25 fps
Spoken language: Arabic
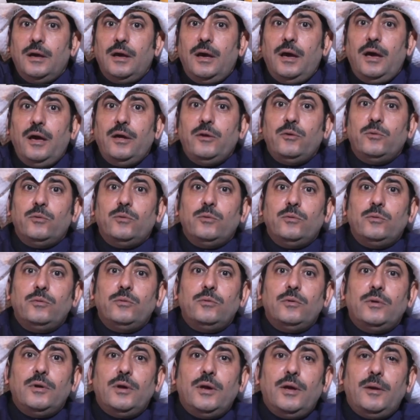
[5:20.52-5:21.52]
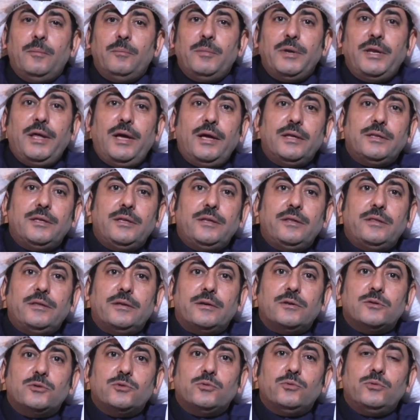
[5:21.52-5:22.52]
عنه من حديث
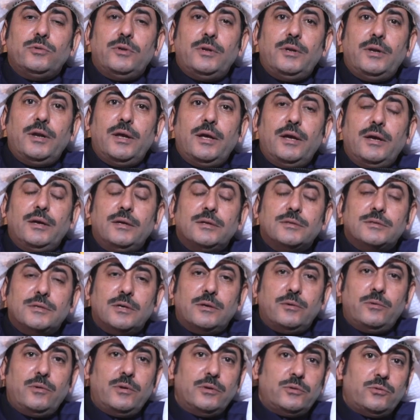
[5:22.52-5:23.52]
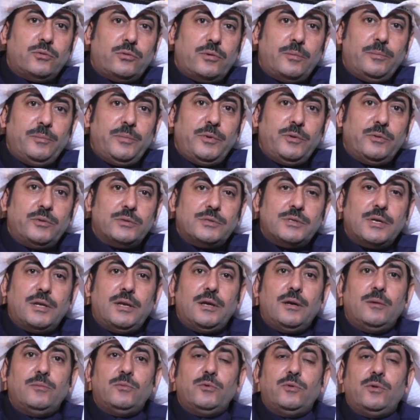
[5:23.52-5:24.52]
رسول الله صلوات ربي
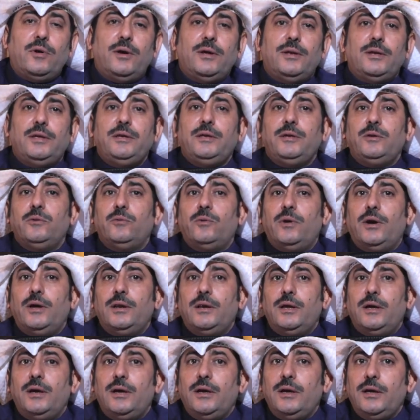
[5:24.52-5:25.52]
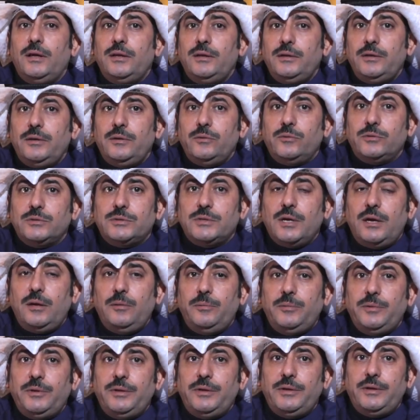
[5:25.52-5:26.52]
وسلامه عليه وعلى آله
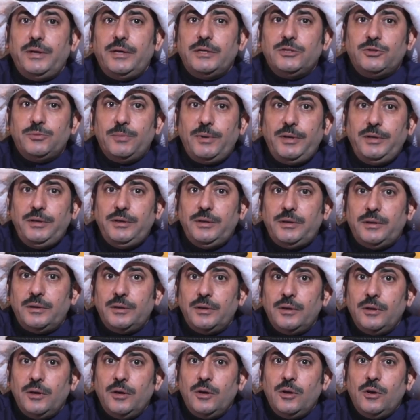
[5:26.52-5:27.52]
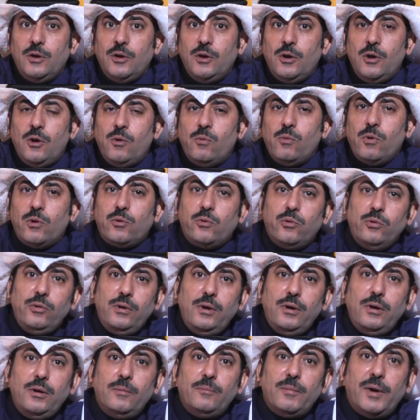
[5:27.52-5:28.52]
وصحبه أجمعين
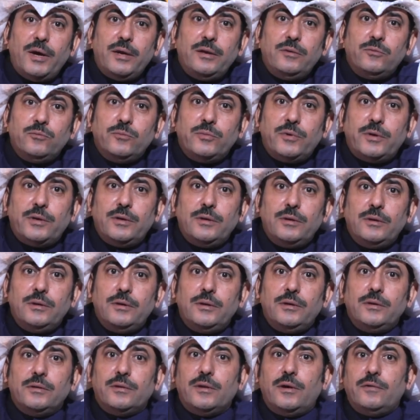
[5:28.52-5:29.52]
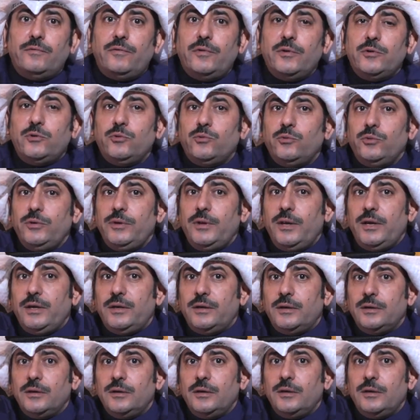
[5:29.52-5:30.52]
وكل ما يمكن إضافته إليه